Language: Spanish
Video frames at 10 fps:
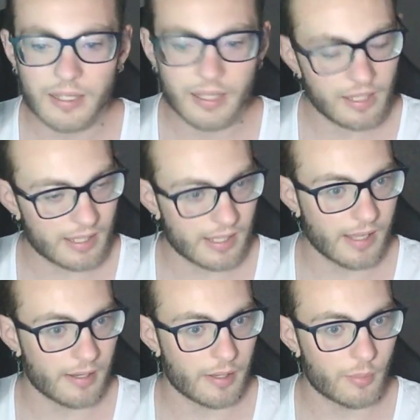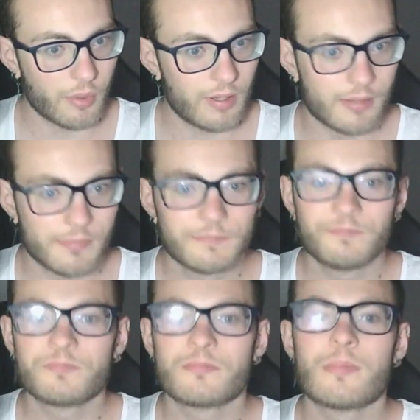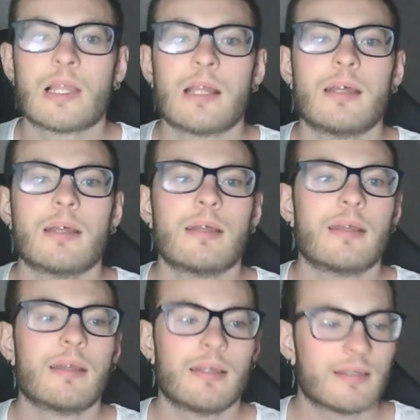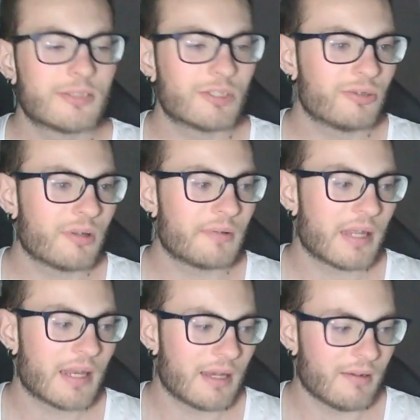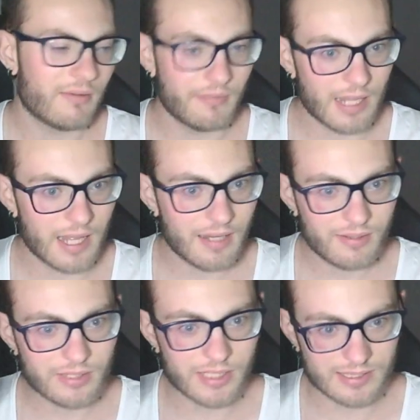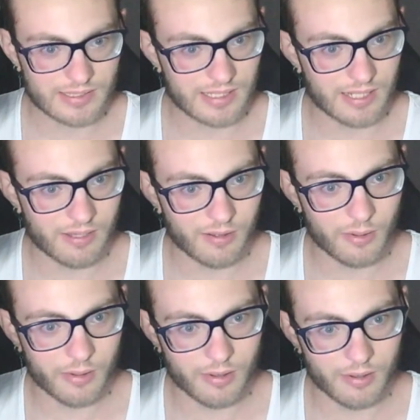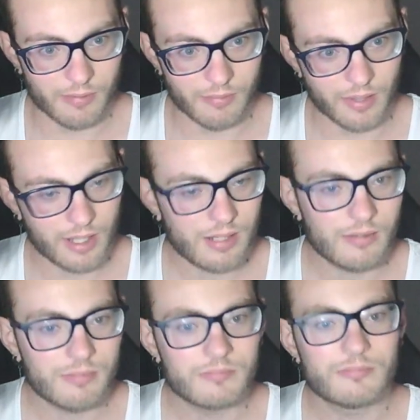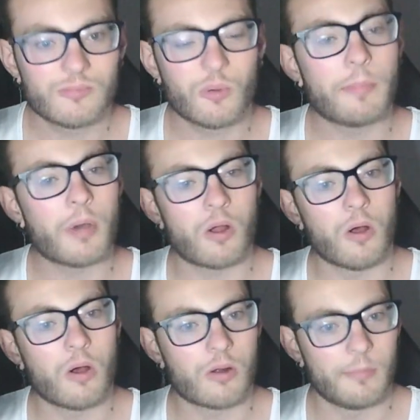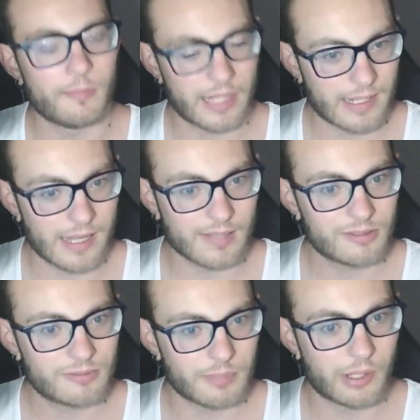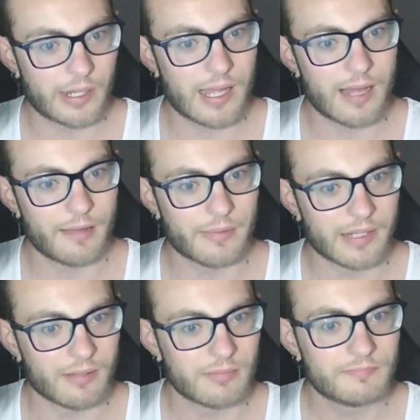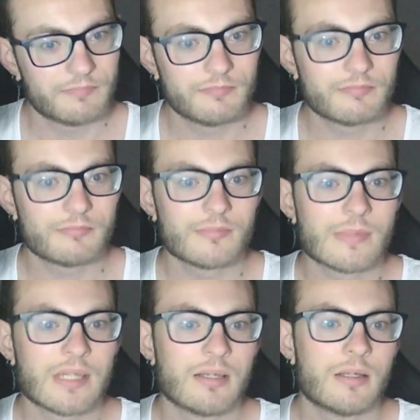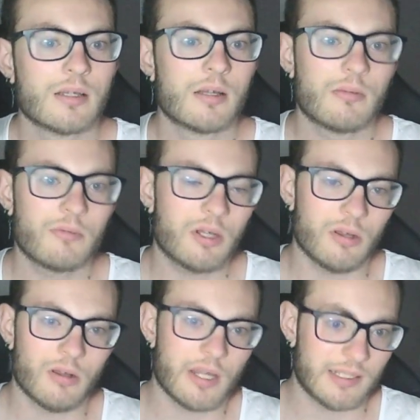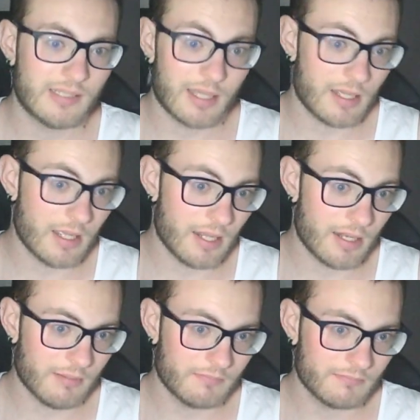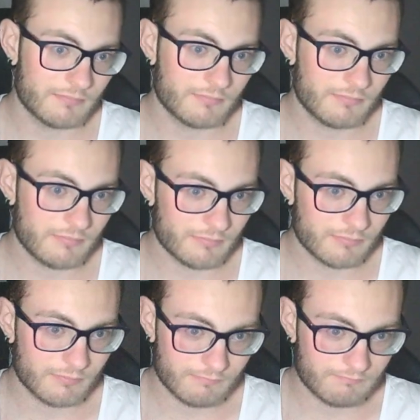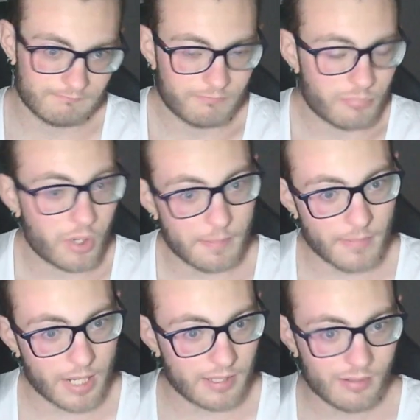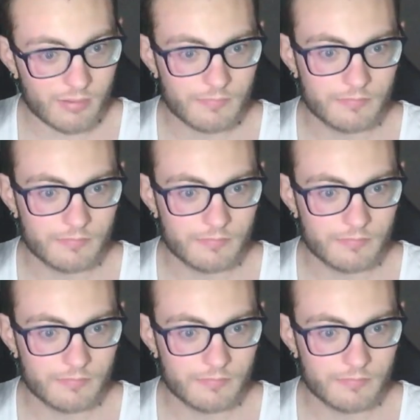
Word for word: Y bueno, estos nueve, nueve años han sido, bueno, un poco complicados porque ha habido bueno, hater por en medio.